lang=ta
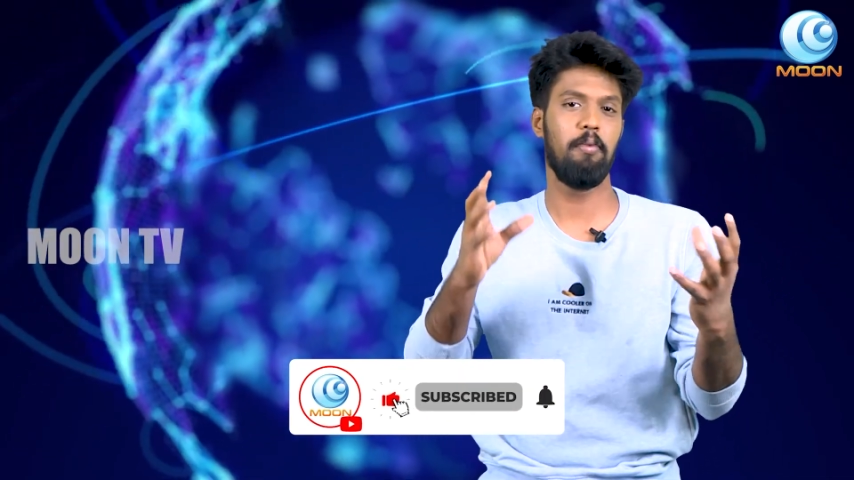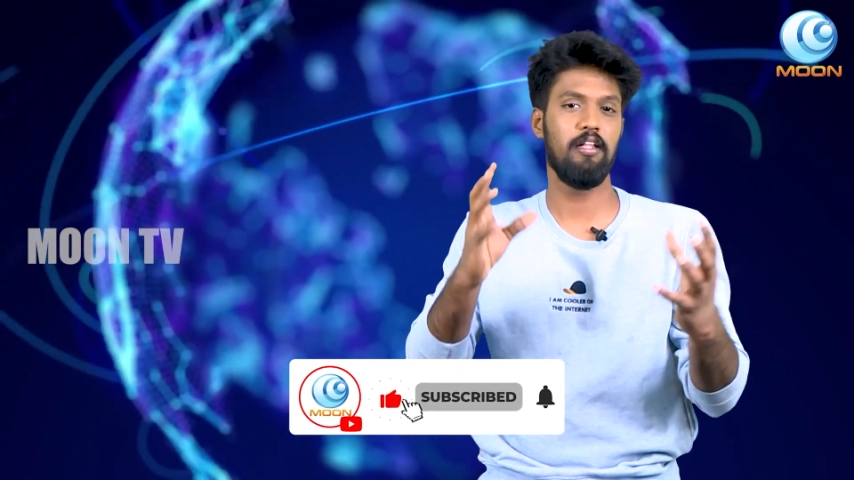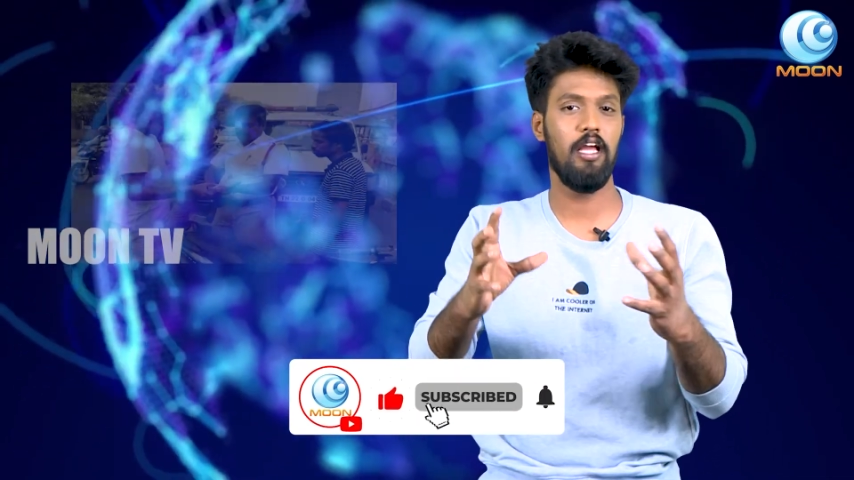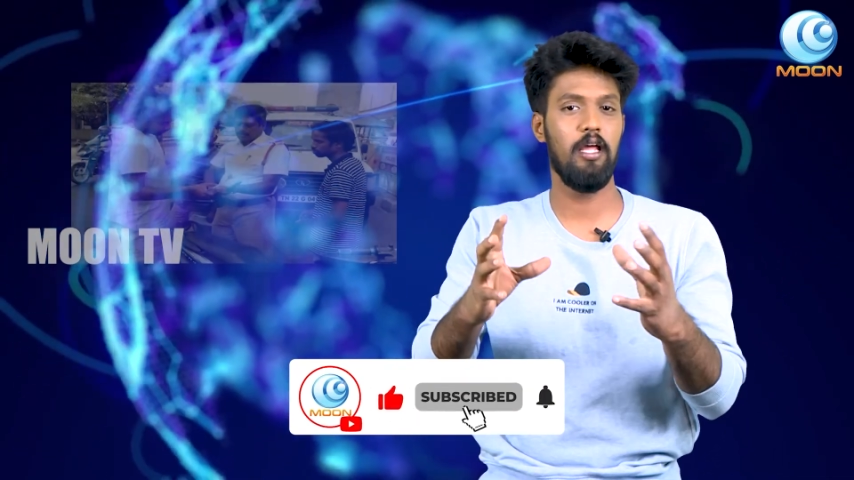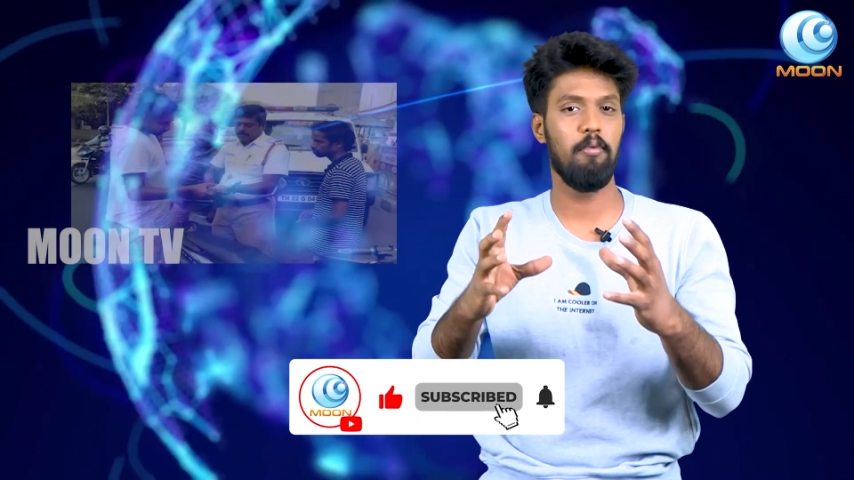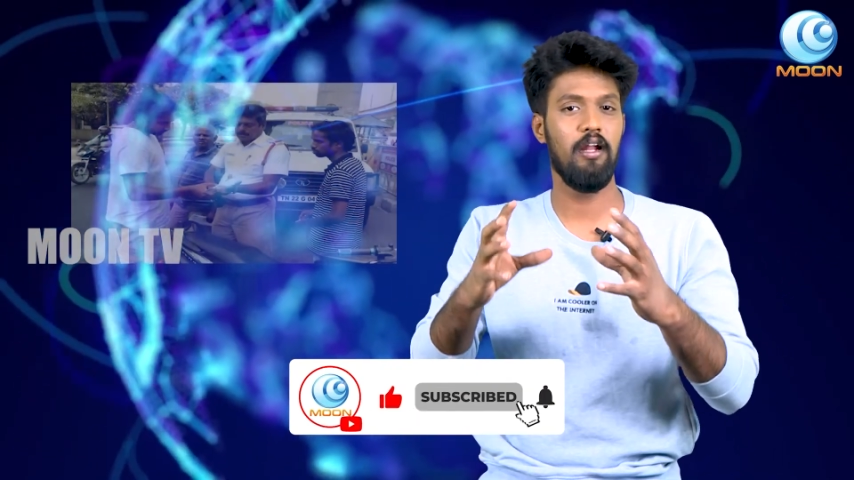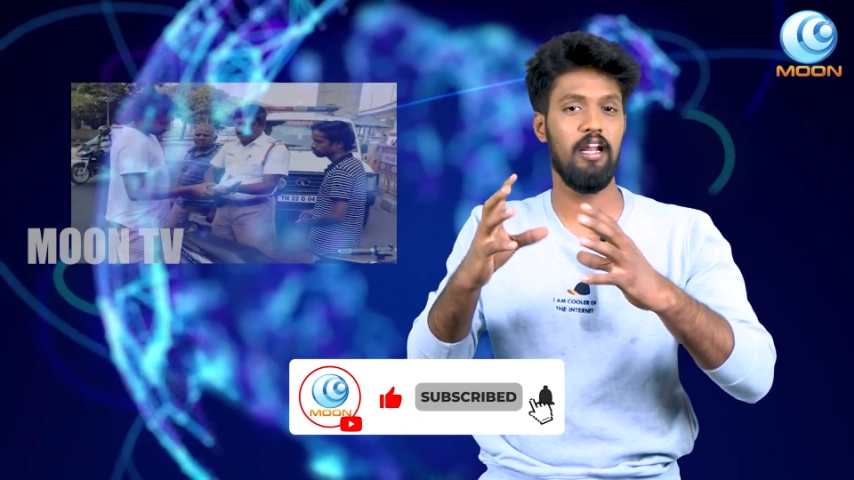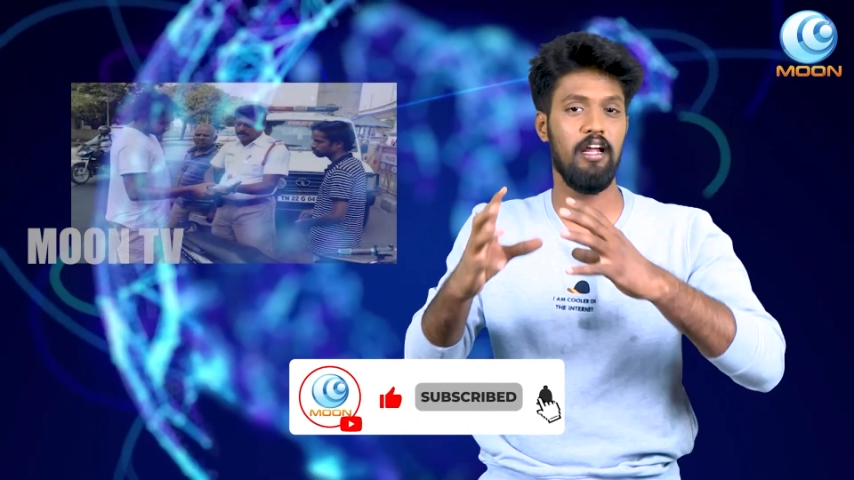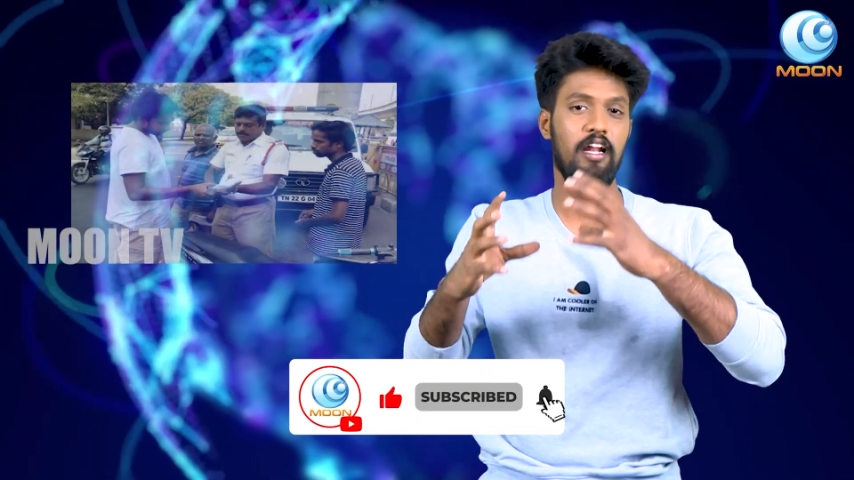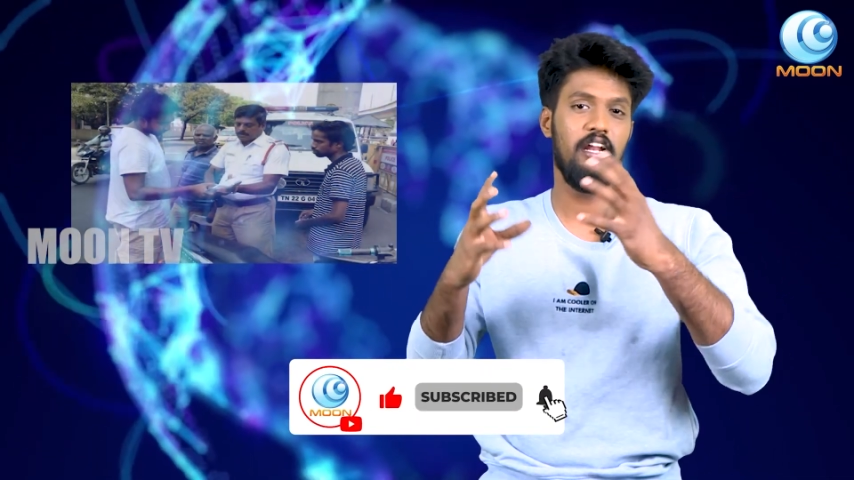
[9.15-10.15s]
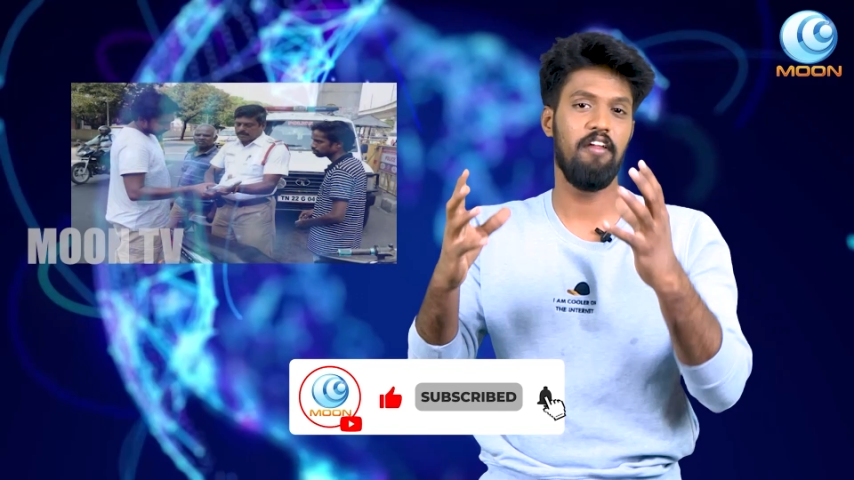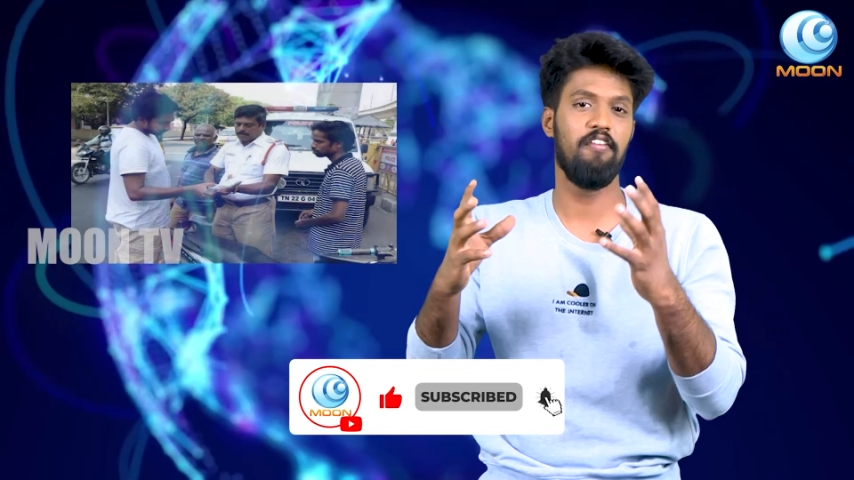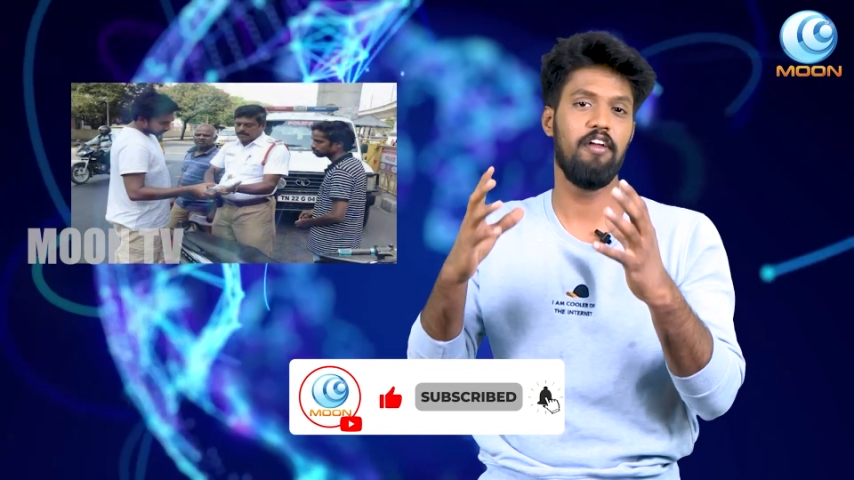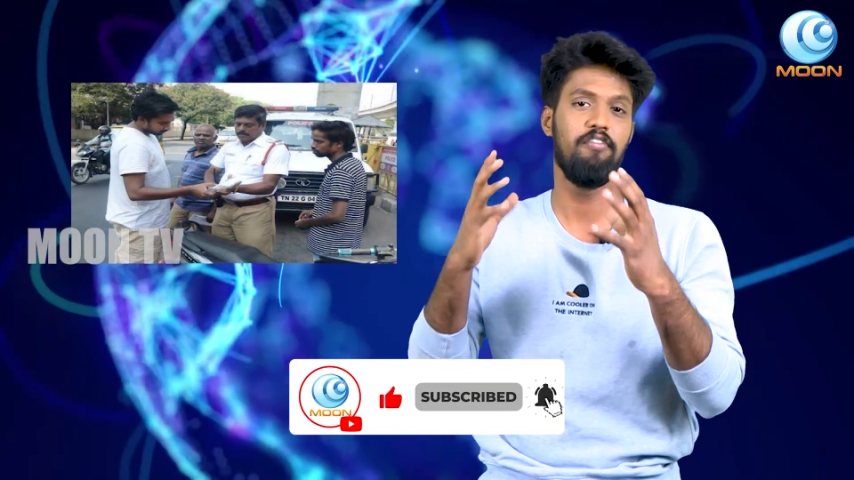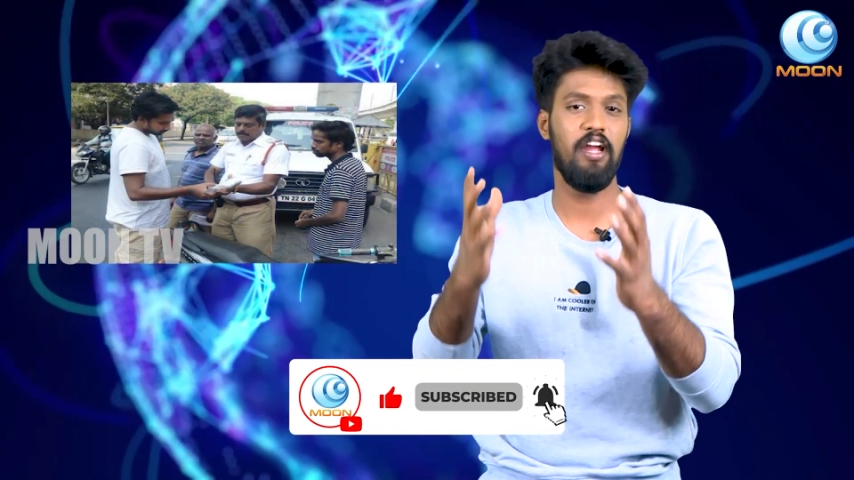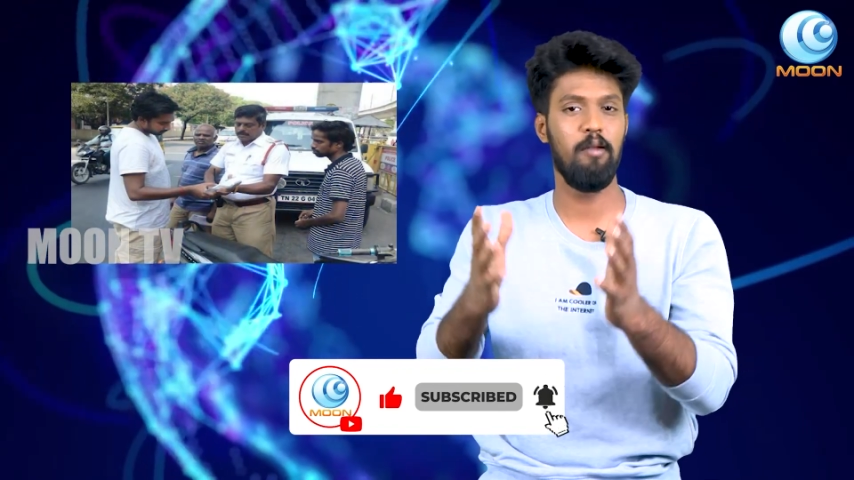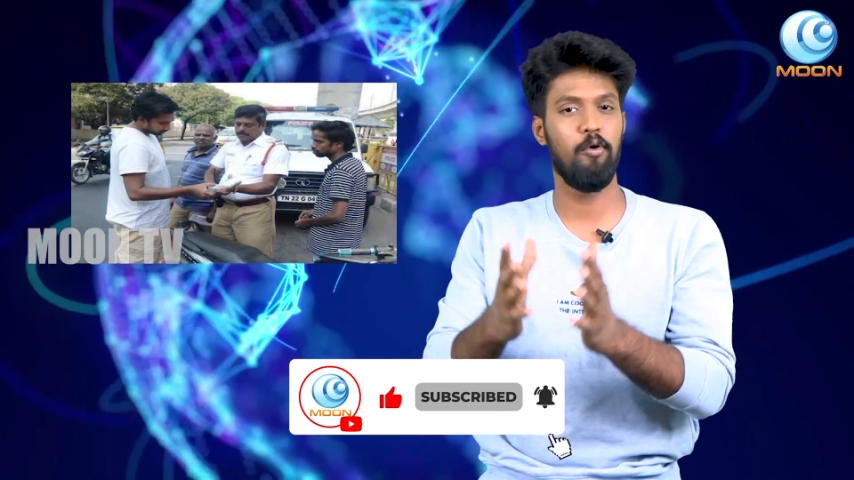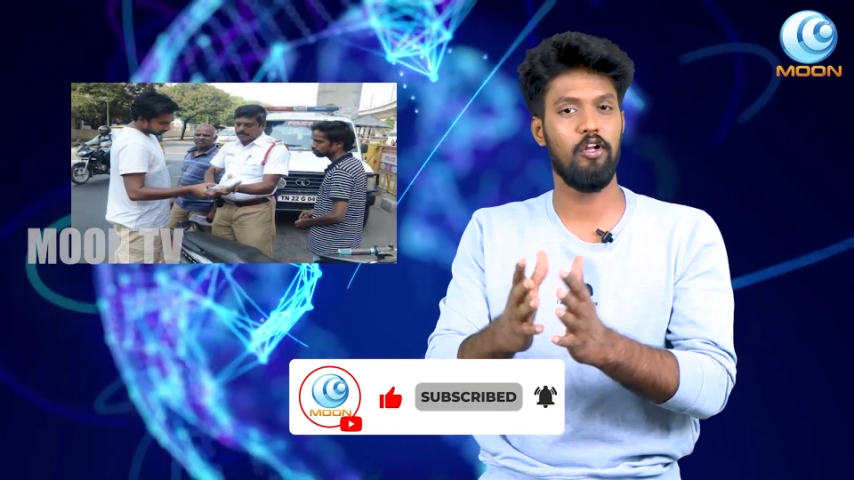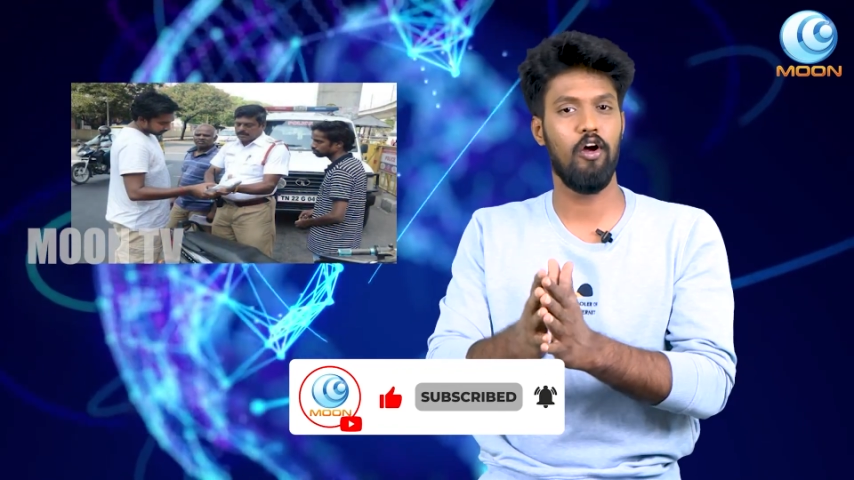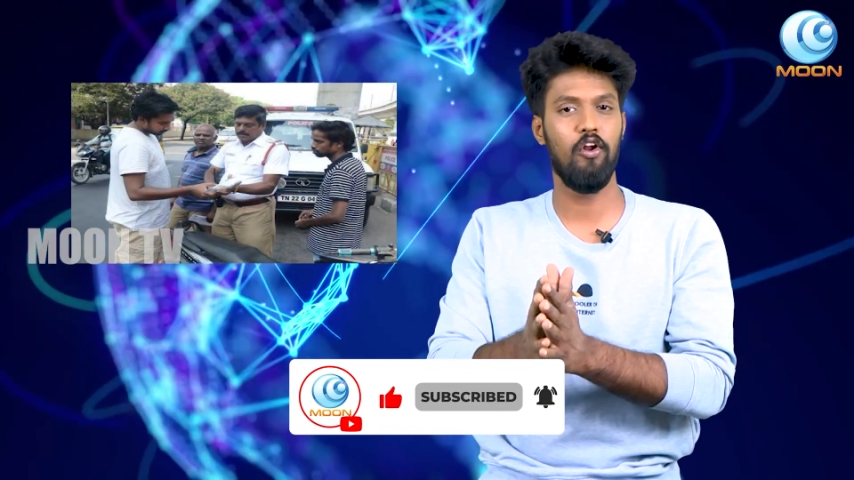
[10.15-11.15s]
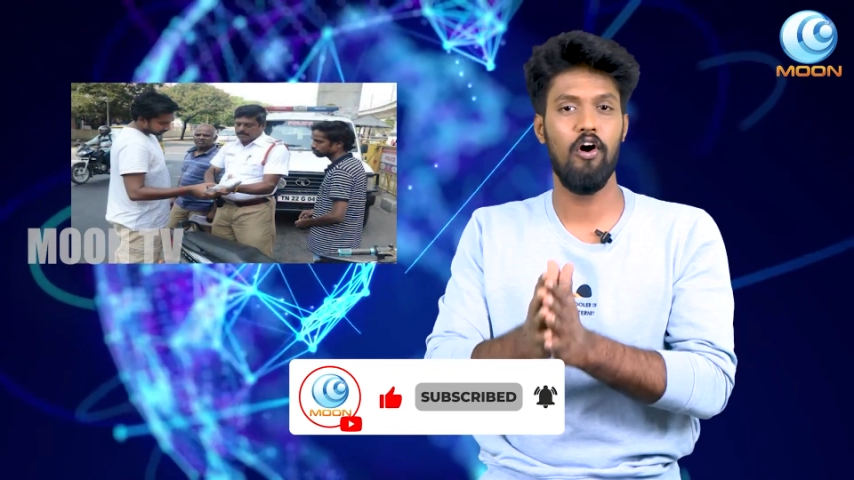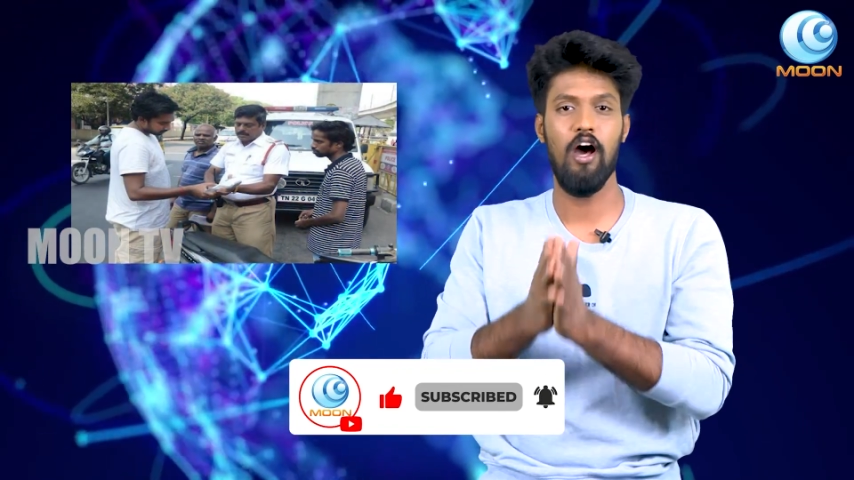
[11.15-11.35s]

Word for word: பத்தாயிரரூபா ட்ரங்க் அண்ட் ட்ரைவுக்கு ஃபைன் போட்டாங்களோ